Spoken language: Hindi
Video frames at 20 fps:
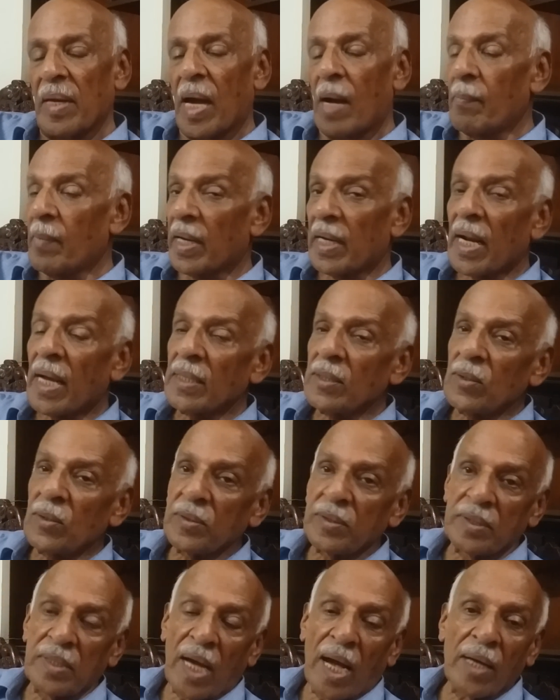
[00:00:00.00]
हमारा जो
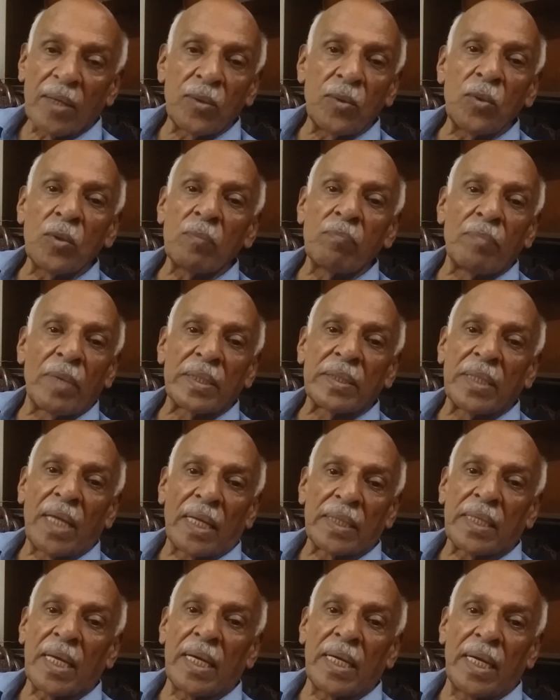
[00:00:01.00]
जागरूक
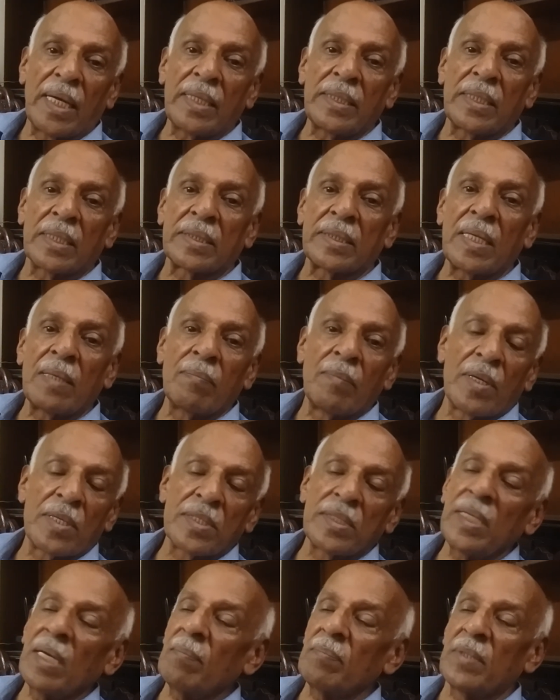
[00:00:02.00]
मतदाता है जितना
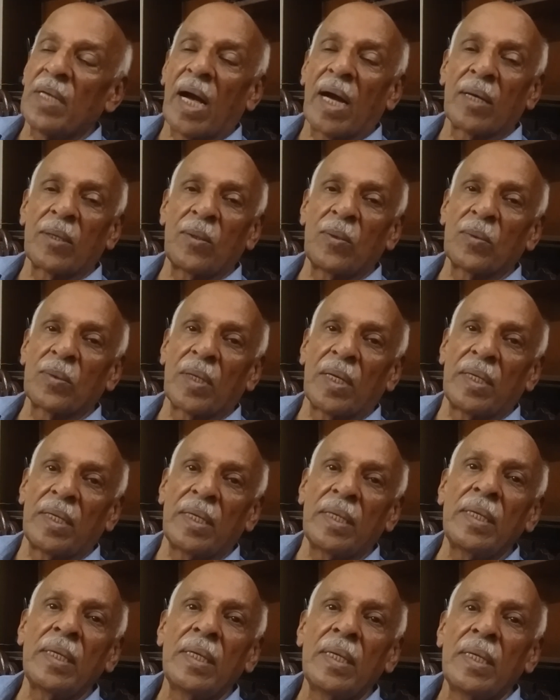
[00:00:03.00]
मर्जी हम जागरूक
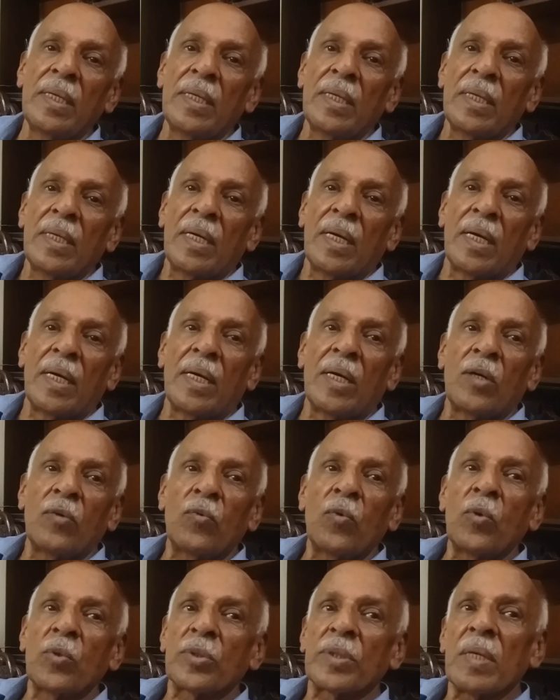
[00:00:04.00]
कहें
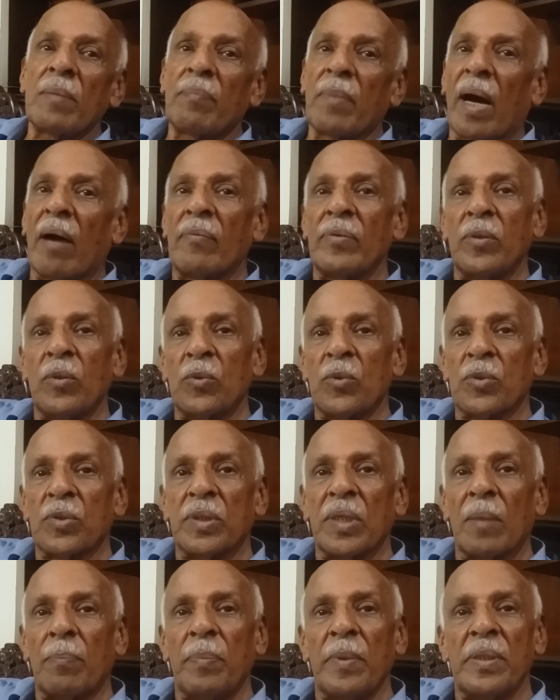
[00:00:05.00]
वो उसके बावजूद
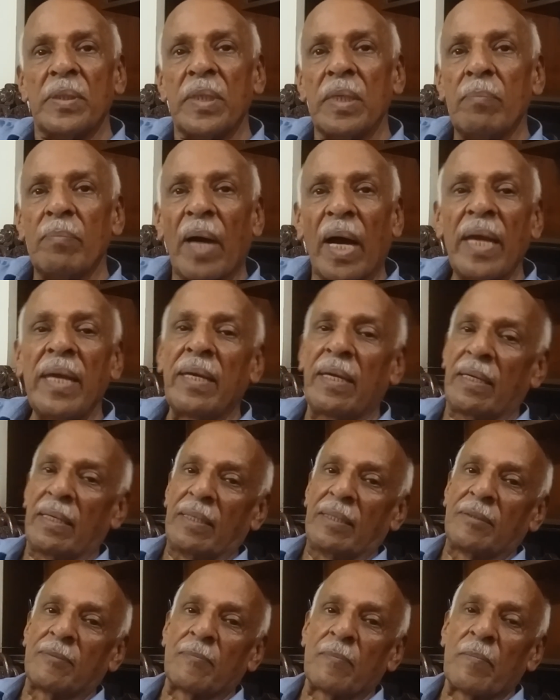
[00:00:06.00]
उसकी अपनी सीमाएं हैं
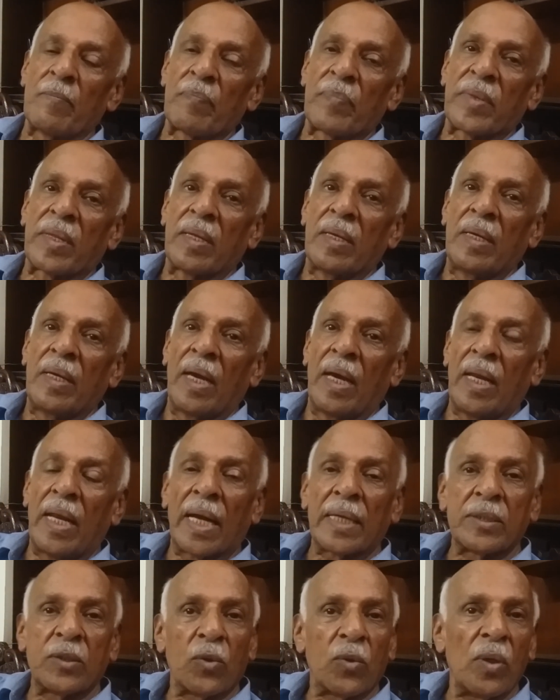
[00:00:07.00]

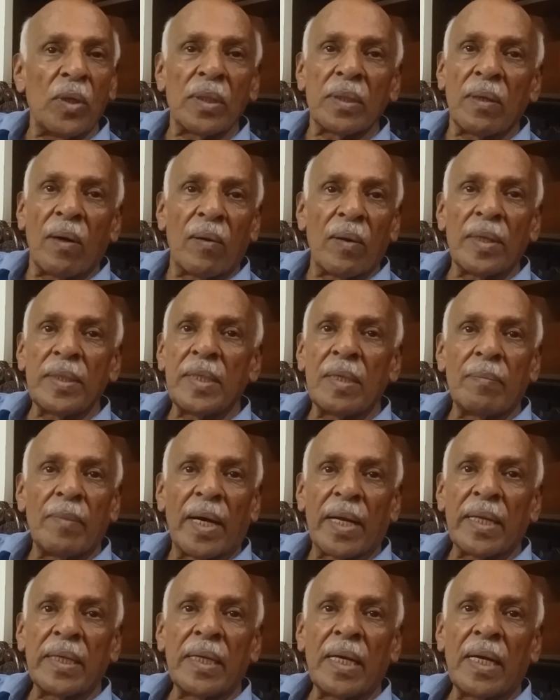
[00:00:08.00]
इलेक्टोरल कॉलेज
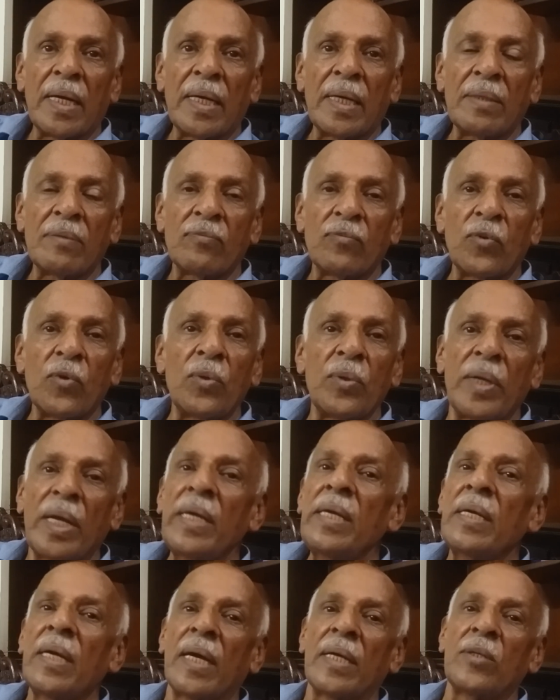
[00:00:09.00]
हमारे यहाँ वो
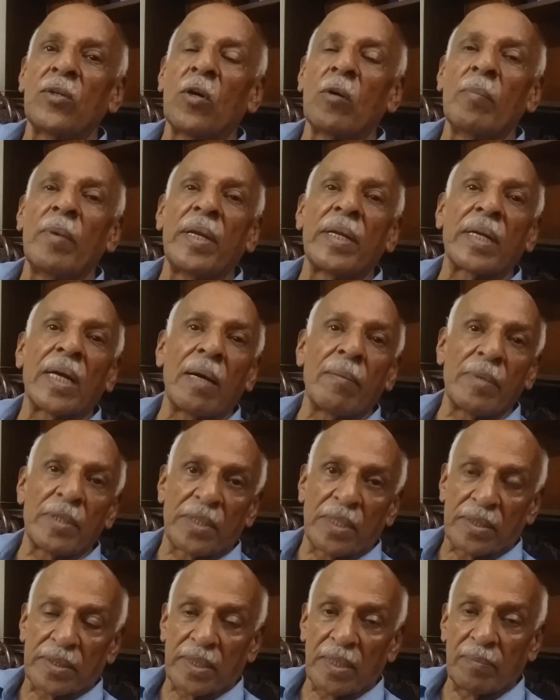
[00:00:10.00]
नहीं है जो अमेरिका में
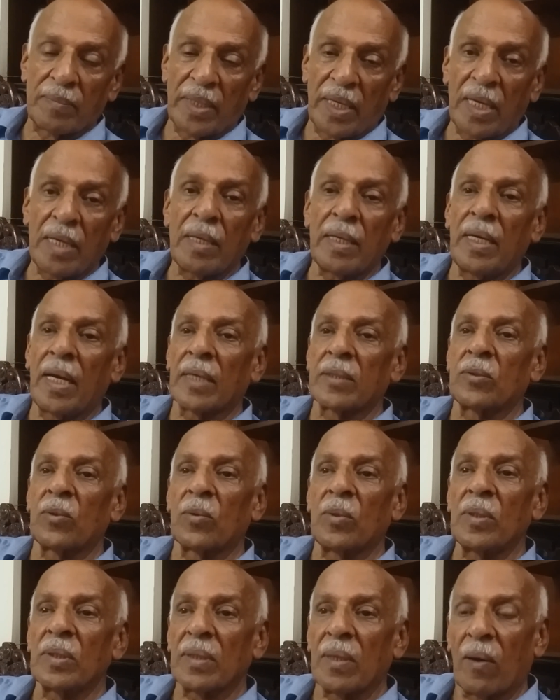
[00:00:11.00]
सिस्टम है
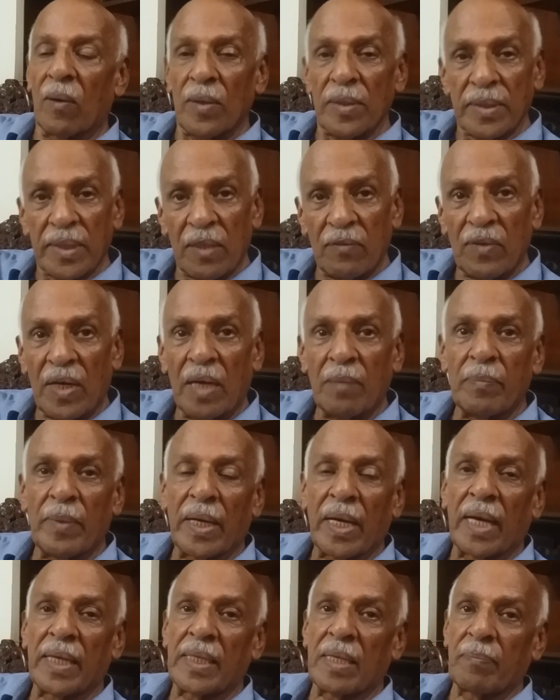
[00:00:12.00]
इलेक्टोरल कॉलेज का वहाँ
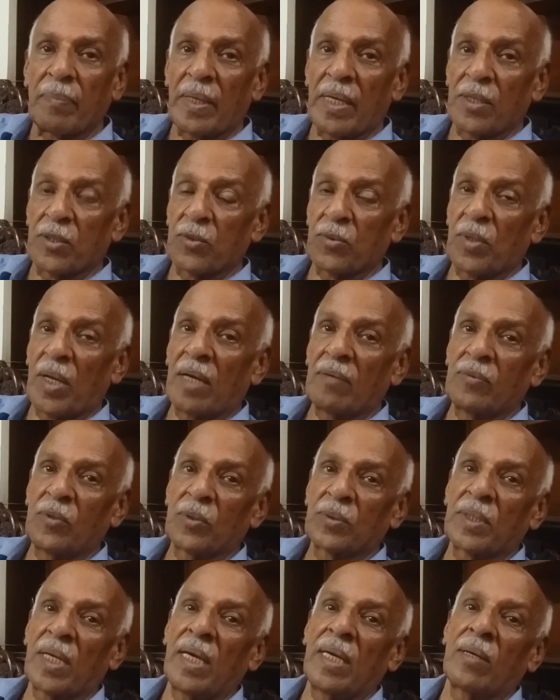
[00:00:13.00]
बायदा पहले चुनाव
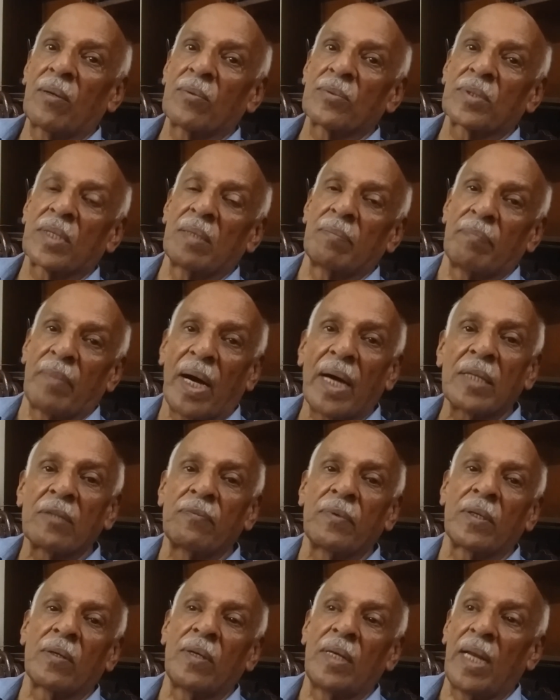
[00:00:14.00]
होता है और उसके बाद
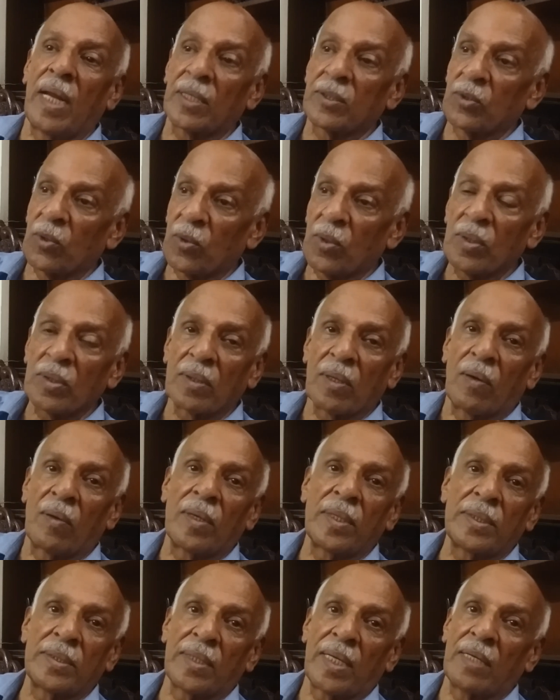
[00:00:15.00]
फिर इलेक्टोरल
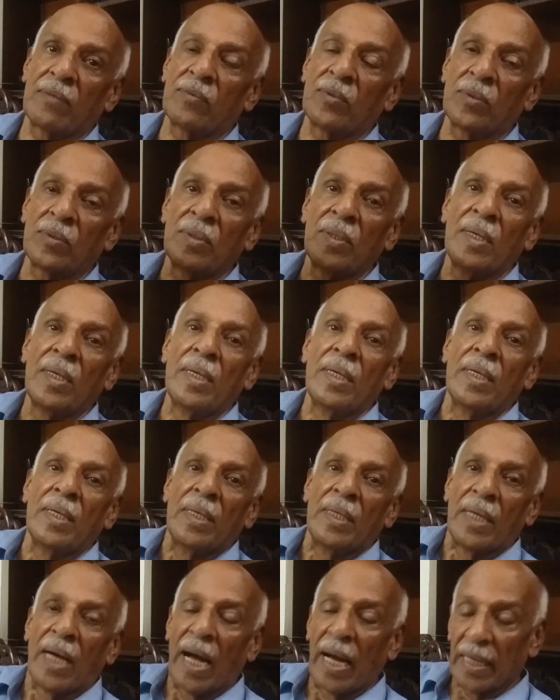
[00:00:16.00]
कॉलेज जो है वो
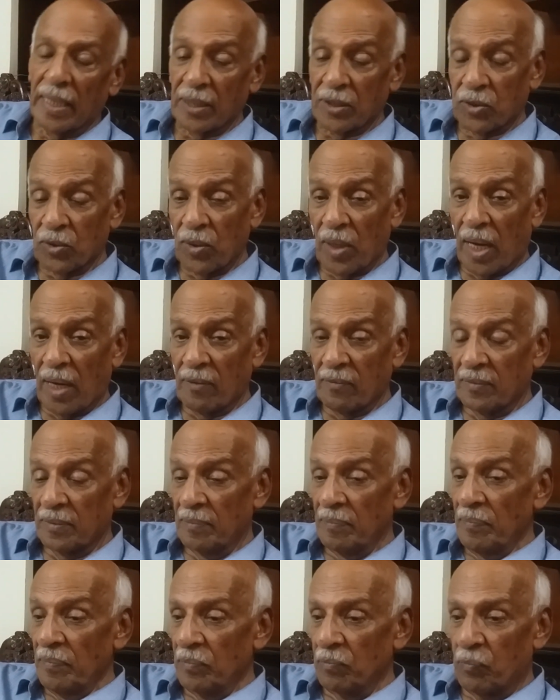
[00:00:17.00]
आगे चुनाव
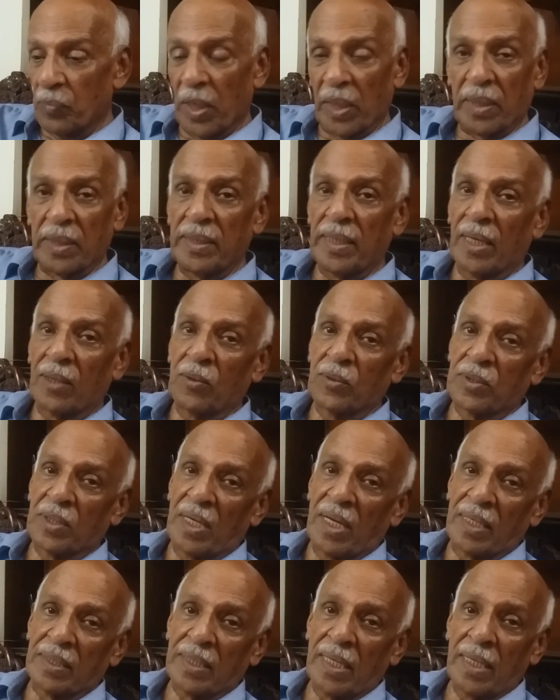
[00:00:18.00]
प्रक्रिया को
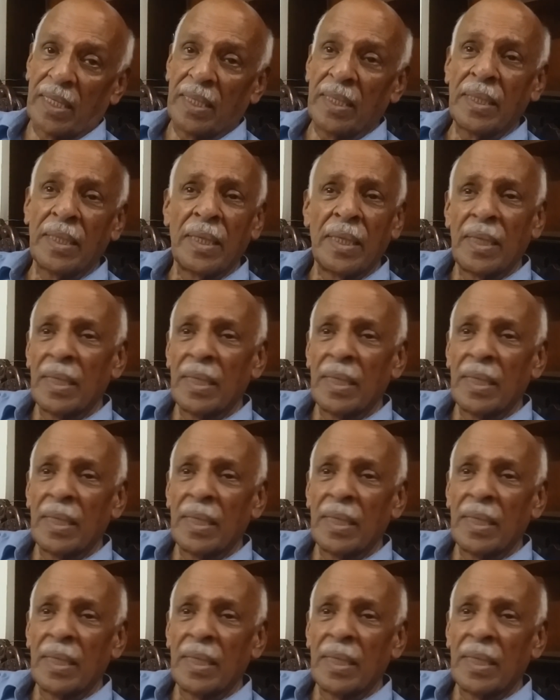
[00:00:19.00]
चलाता है